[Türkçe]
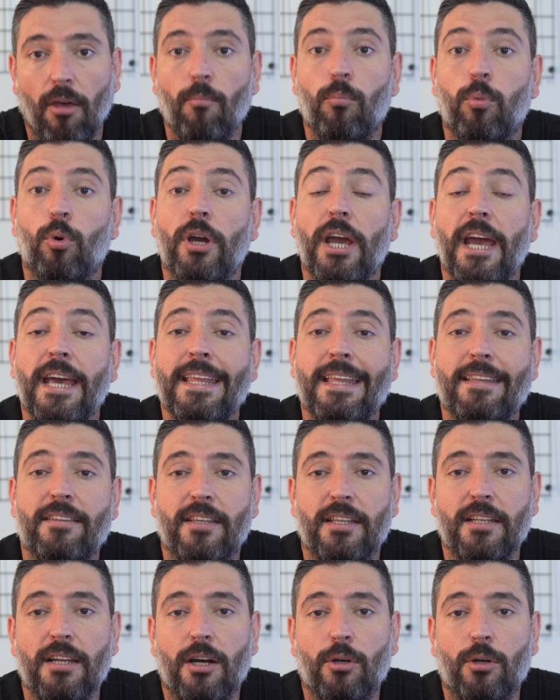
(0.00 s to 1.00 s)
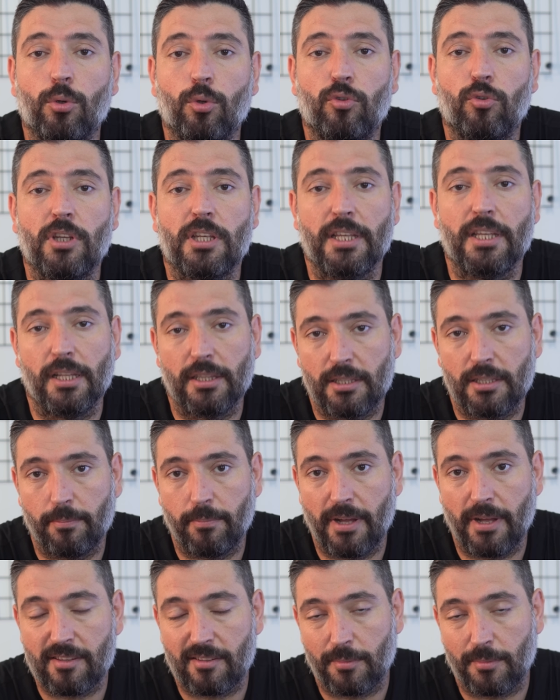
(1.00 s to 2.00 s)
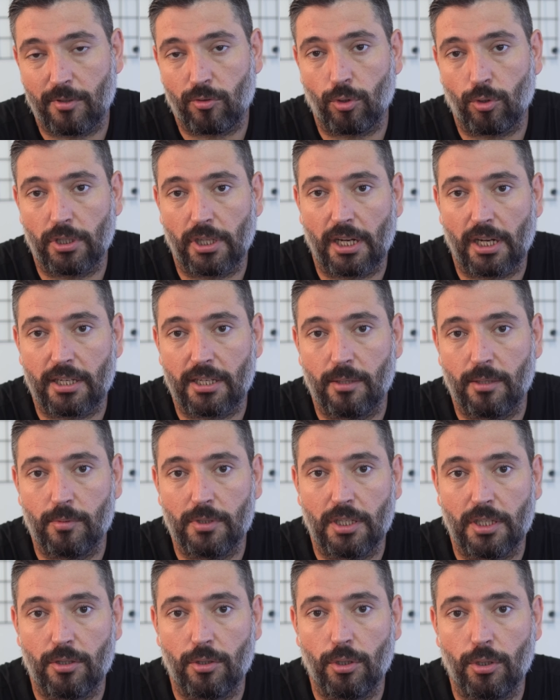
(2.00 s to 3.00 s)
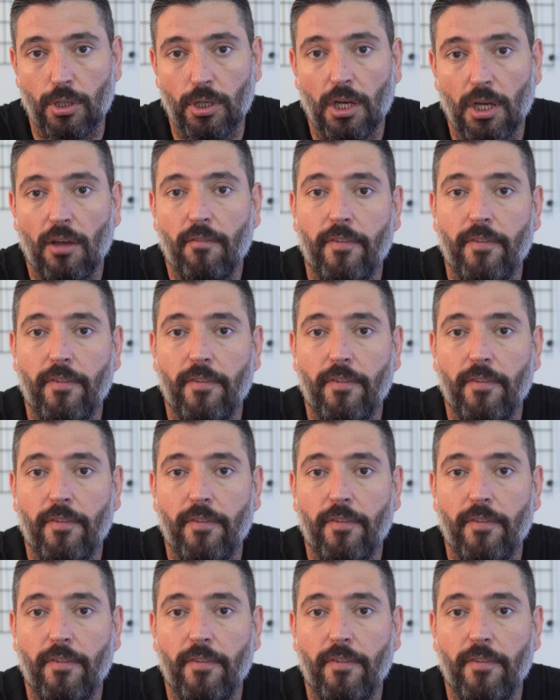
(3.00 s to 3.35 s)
Bu en etkili akustik yalıtım malzemesi olarak kabul ediliyor